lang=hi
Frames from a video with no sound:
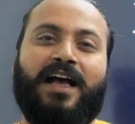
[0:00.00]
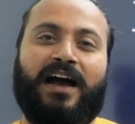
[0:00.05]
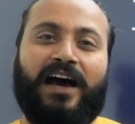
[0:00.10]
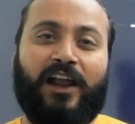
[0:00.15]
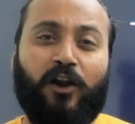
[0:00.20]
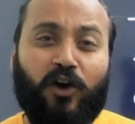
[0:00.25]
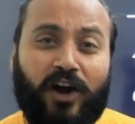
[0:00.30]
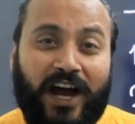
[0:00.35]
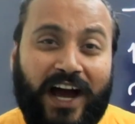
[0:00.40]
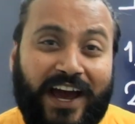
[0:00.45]

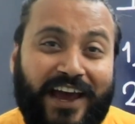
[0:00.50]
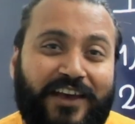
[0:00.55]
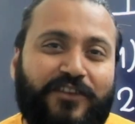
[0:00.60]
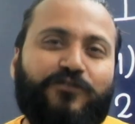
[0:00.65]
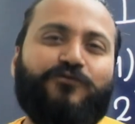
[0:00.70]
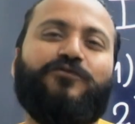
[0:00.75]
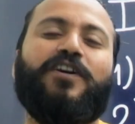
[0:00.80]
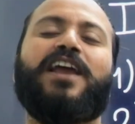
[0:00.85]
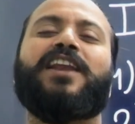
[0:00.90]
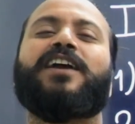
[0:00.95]
हेलो
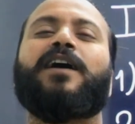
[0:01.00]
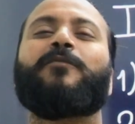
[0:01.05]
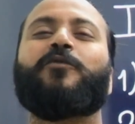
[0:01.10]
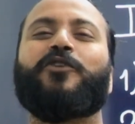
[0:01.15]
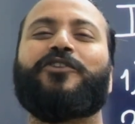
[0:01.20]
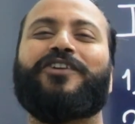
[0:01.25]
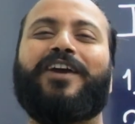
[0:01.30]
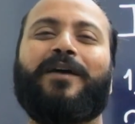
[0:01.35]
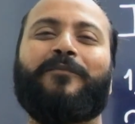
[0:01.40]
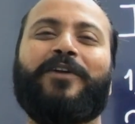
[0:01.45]
गाइस वेलकम
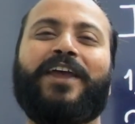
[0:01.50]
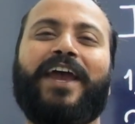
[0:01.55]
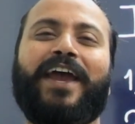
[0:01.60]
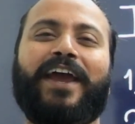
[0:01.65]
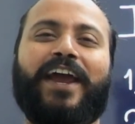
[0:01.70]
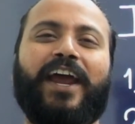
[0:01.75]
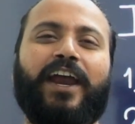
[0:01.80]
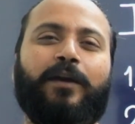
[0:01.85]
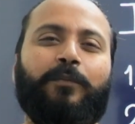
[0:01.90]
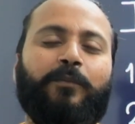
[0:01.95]
टू जेएमडी
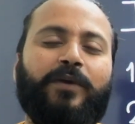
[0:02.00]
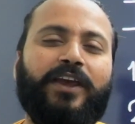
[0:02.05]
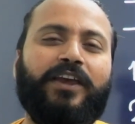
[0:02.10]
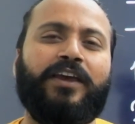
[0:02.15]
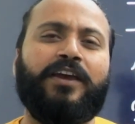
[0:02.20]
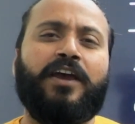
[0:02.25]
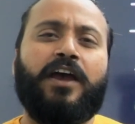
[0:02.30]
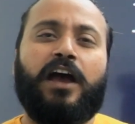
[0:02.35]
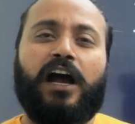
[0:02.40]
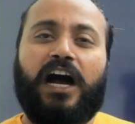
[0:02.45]
एकेडमी
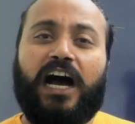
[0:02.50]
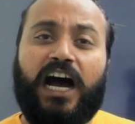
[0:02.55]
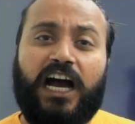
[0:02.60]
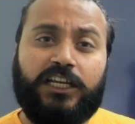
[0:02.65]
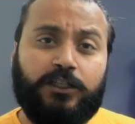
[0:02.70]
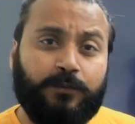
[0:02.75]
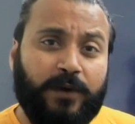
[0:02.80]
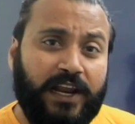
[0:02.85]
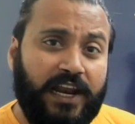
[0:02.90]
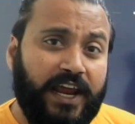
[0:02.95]

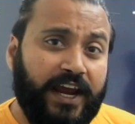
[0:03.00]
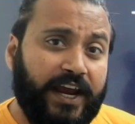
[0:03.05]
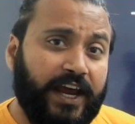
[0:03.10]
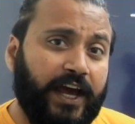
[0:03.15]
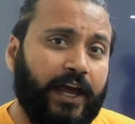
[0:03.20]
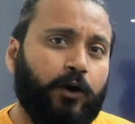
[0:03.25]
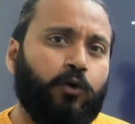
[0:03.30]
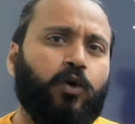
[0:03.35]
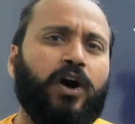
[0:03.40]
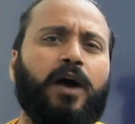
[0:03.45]
आज मैं लेके
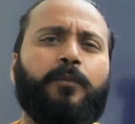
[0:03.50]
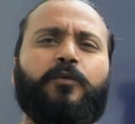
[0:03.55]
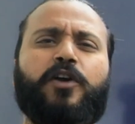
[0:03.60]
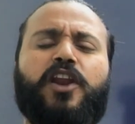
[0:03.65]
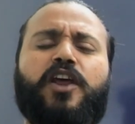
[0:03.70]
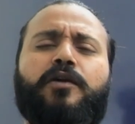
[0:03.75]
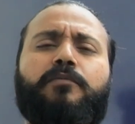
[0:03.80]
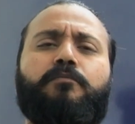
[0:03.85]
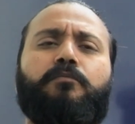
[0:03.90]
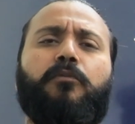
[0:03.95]
आया हूं आपके
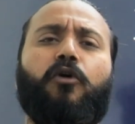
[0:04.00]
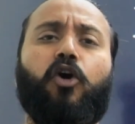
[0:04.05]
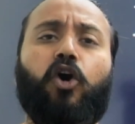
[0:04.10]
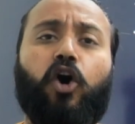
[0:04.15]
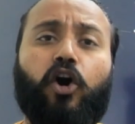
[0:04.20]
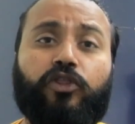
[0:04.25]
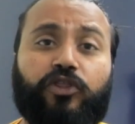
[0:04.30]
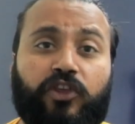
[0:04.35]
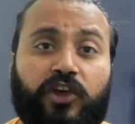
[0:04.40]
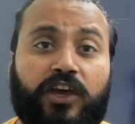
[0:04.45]
लिए
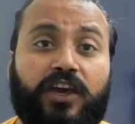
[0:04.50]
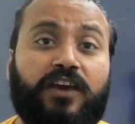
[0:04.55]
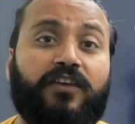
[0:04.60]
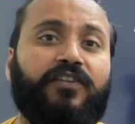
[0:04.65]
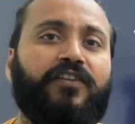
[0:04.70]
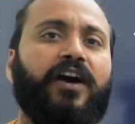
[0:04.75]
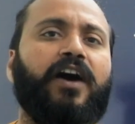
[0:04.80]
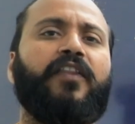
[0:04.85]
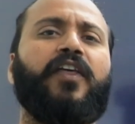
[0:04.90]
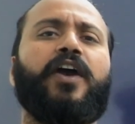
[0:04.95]
बहुत ही
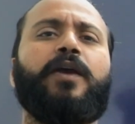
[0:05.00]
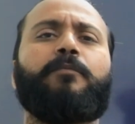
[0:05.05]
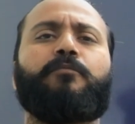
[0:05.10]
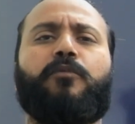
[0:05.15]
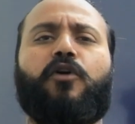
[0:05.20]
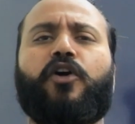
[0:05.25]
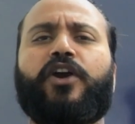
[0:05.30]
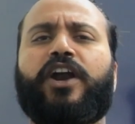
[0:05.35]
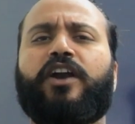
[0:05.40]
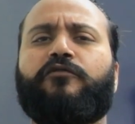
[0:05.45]
ज्यादा
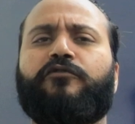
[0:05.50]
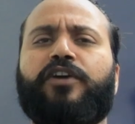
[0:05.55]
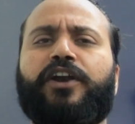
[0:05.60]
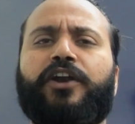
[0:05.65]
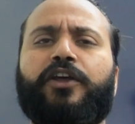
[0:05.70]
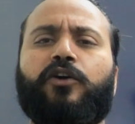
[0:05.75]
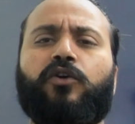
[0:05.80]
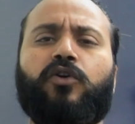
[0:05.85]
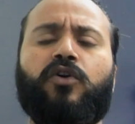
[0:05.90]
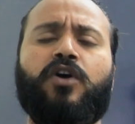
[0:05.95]
इंपॉर्टेंट
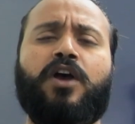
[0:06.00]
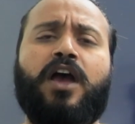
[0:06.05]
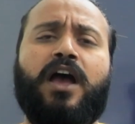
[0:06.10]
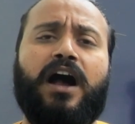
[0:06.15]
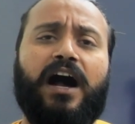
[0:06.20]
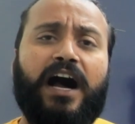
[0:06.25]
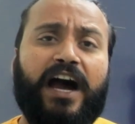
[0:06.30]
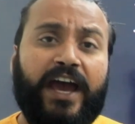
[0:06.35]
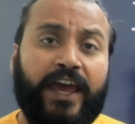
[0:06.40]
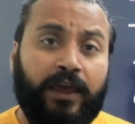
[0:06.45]
वीडियो
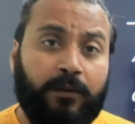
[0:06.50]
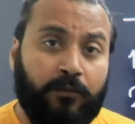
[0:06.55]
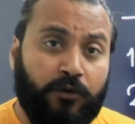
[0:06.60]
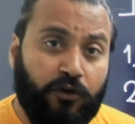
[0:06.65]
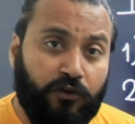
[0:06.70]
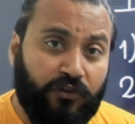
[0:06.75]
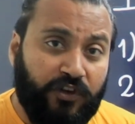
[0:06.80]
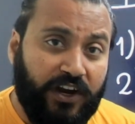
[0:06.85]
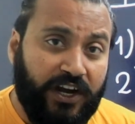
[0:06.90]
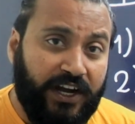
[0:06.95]

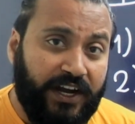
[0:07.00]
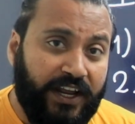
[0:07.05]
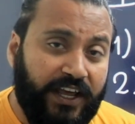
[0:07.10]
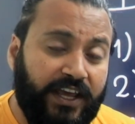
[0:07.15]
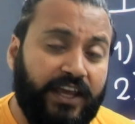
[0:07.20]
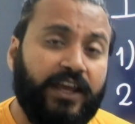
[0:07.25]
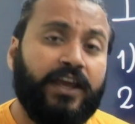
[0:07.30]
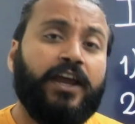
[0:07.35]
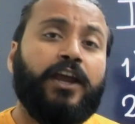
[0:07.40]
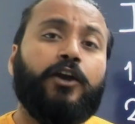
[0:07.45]

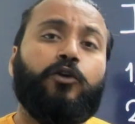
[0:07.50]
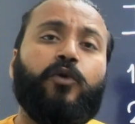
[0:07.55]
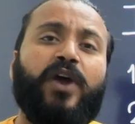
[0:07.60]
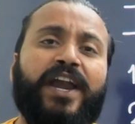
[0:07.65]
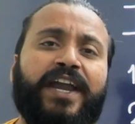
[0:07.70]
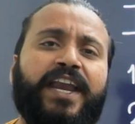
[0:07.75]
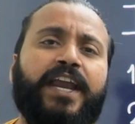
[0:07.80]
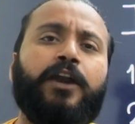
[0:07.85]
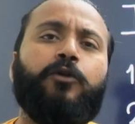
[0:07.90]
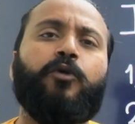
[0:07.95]
आईएमयूसीटी
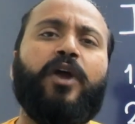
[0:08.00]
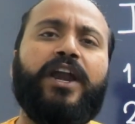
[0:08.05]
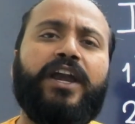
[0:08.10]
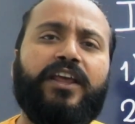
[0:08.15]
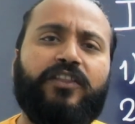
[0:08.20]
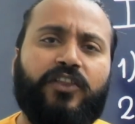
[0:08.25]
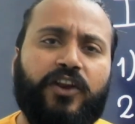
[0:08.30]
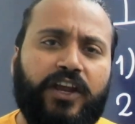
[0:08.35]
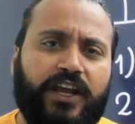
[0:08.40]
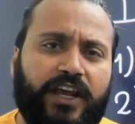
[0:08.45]

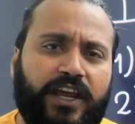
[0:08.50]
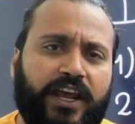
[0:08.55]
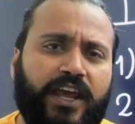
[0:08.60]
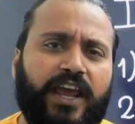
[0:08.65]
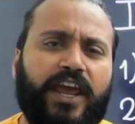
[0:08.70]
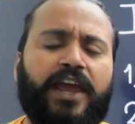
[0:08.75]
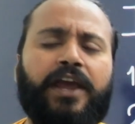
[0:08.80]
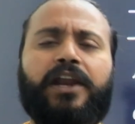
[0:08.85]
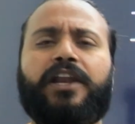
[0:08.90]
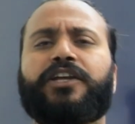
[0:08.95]
2023 की
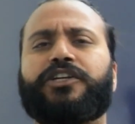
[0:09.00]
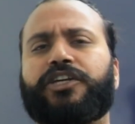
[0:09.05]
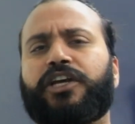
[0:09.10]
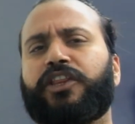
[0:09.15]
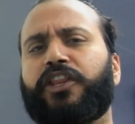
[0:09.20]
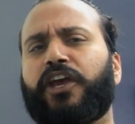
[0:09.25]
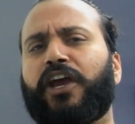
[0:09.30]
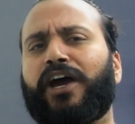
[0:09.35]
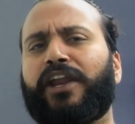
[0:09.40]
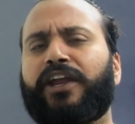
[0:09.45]
इंग्लिश की
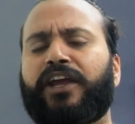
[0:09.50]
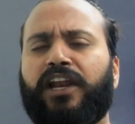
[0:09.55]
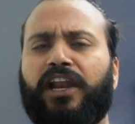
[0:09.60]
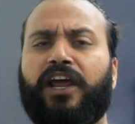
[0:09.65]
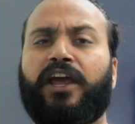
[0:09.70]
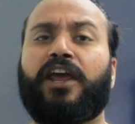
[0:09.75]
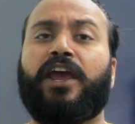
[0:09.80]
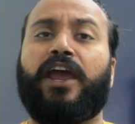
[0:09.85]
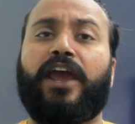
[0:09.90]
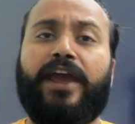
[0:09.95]
तैयारी के
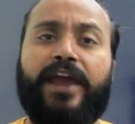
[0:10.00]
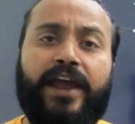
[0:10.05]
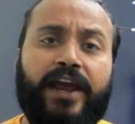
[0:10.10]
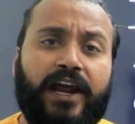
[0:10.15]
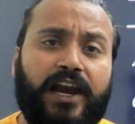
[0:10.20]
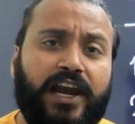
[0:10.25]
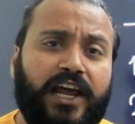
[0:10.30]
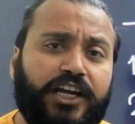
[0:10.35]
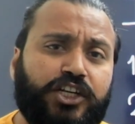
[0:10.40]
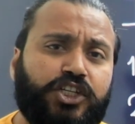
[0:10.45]
लिए
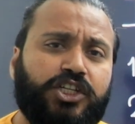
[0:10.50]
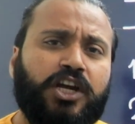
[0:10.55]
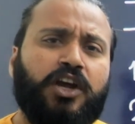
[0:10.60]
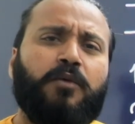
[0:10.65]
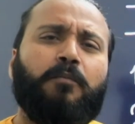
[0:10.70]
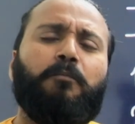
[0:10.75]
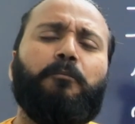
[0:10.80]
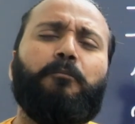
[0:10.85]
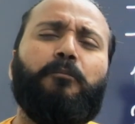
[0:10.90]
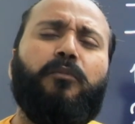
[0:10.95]
इंग्लिश
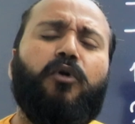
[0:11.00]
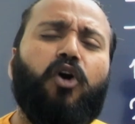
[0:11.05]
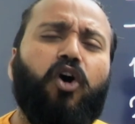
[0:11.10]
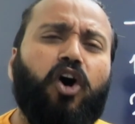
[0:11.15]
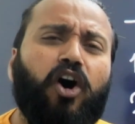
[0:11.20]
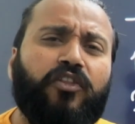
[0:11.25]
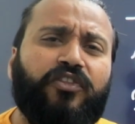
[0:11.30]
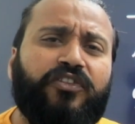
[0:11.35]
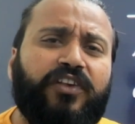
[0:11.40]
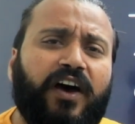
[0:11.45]

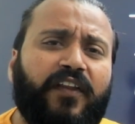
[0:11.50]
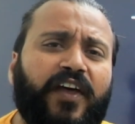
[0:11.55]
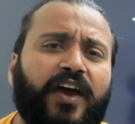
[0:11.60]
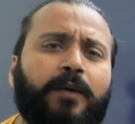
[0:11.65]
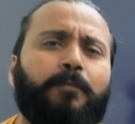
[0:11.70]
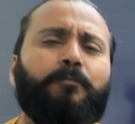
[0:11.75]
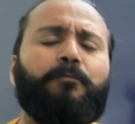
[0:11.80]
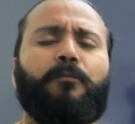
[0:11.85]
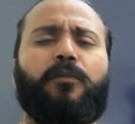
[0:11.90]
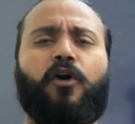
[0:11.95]
बहुत ज्यादा
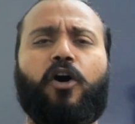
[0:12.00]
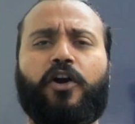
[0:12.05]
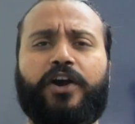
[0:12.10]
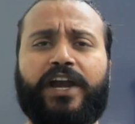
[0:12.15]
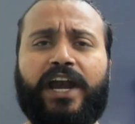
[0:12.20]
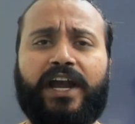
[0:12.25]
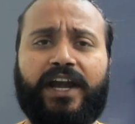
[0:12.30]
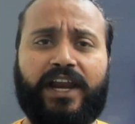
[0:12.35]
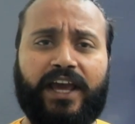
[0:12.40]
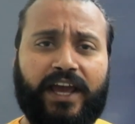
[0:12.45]

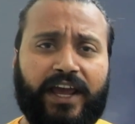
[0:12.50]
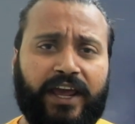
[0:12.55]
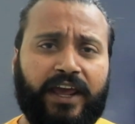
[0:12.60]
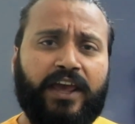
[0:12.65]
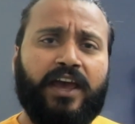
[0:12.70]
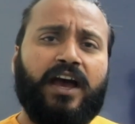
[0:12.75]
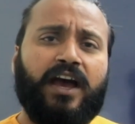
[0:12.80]
इंपॉर्टेंट है